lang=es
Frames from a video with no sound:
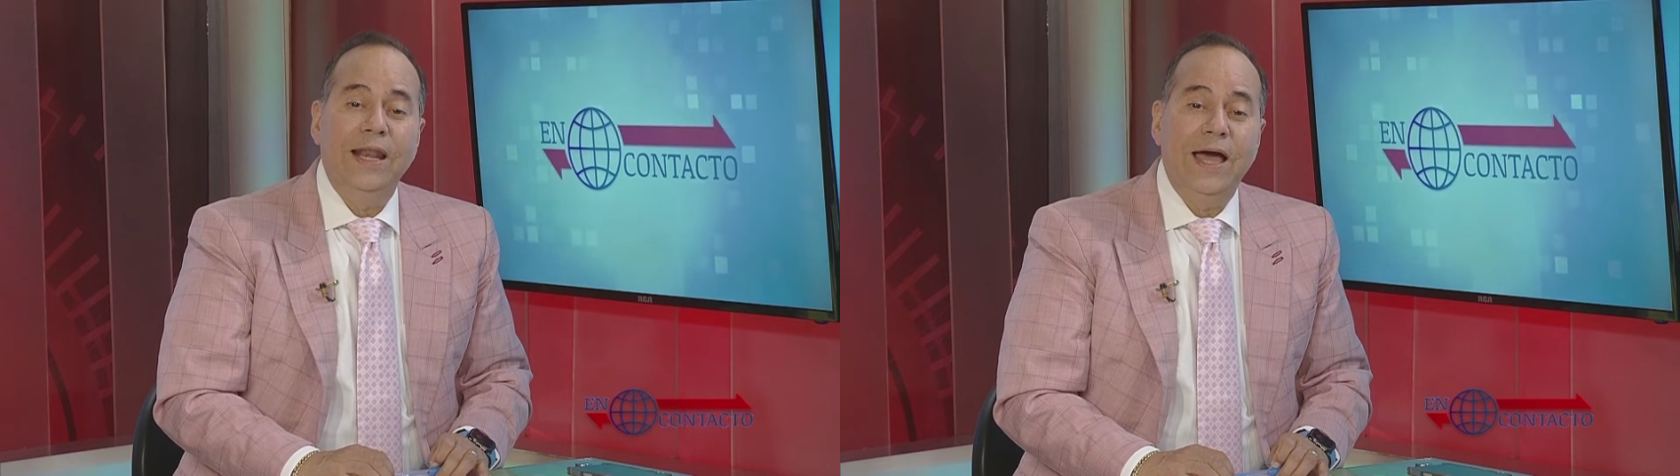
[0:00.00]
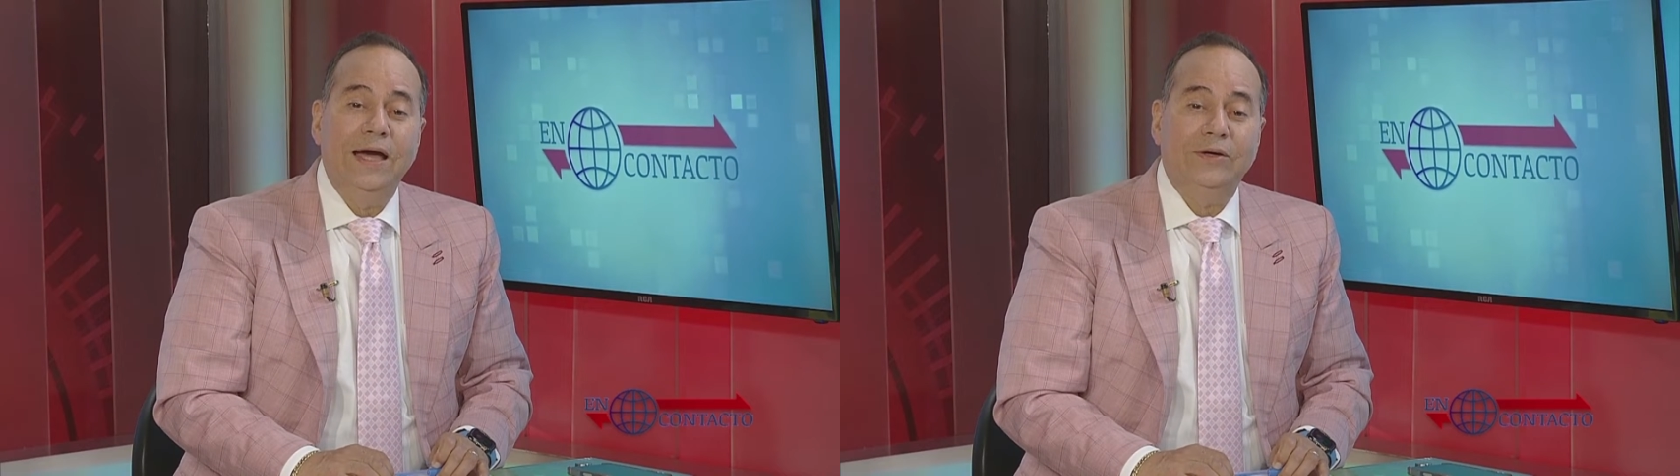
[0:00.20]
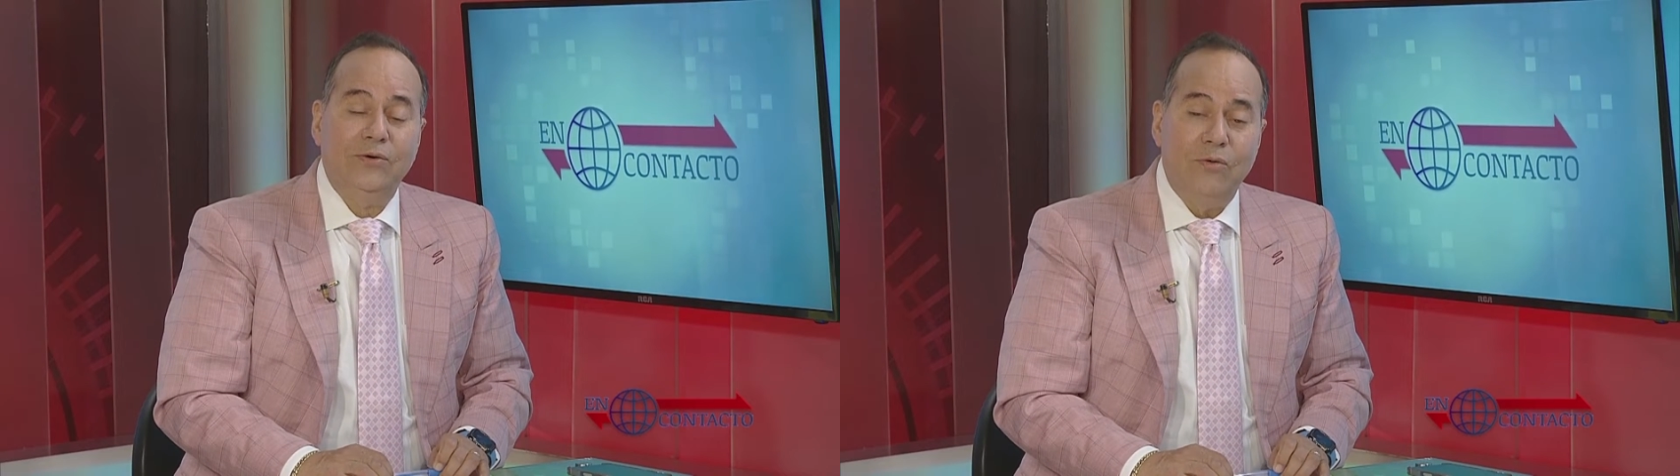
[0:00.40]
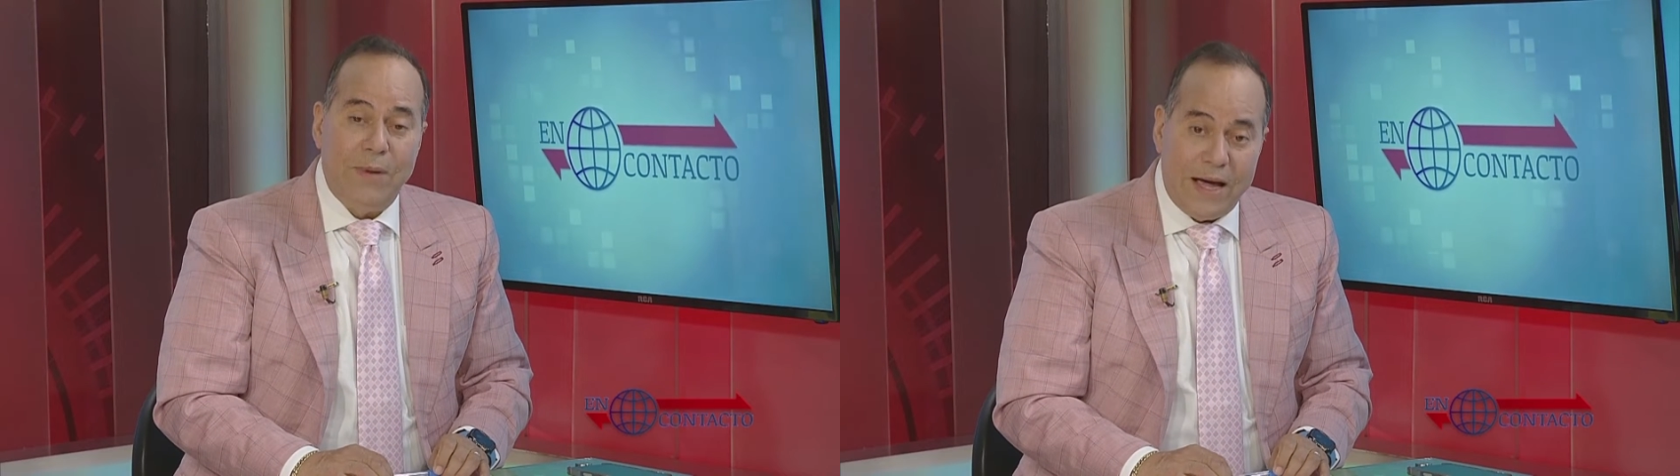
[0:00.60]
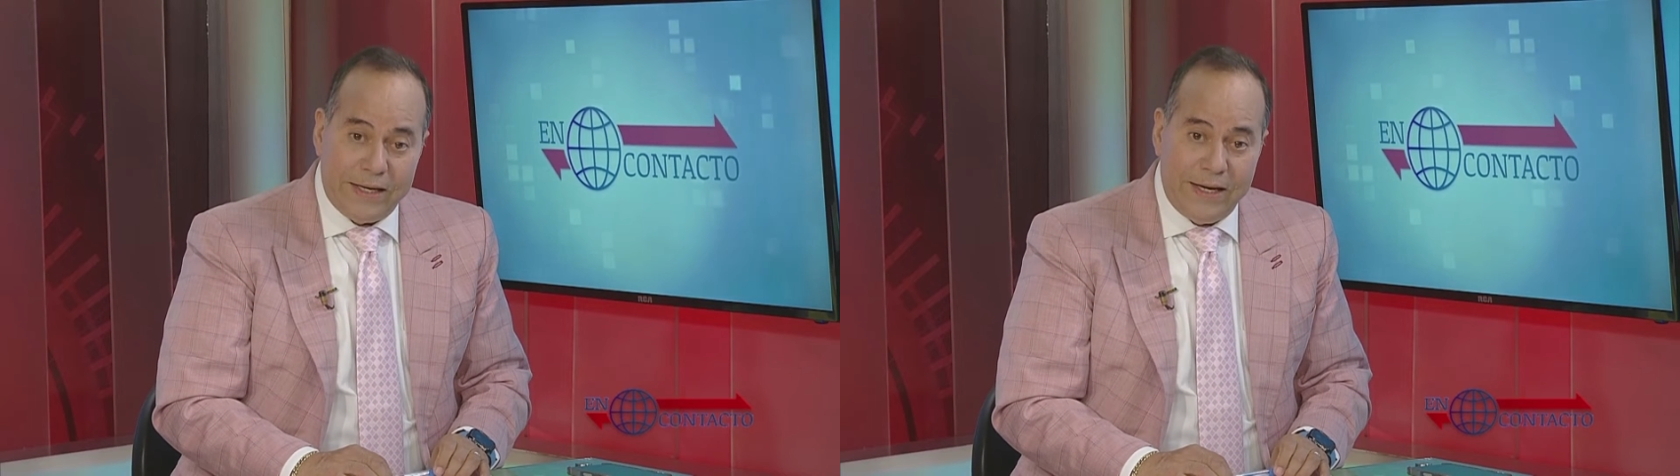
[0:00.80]
La
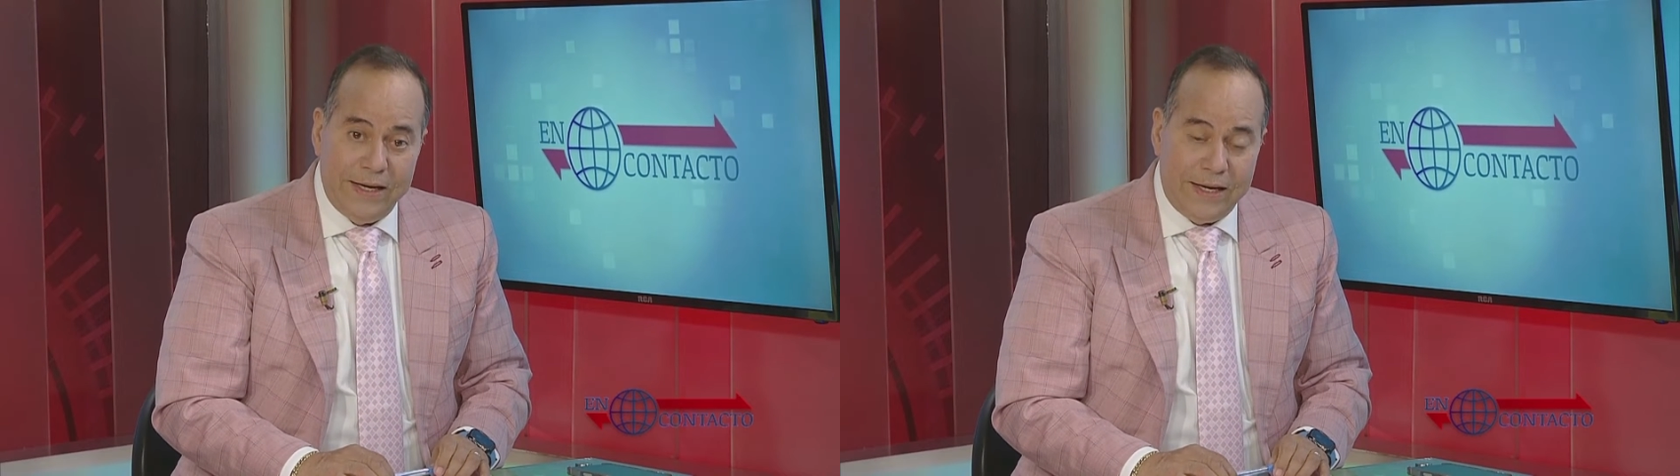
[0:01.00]
Romana,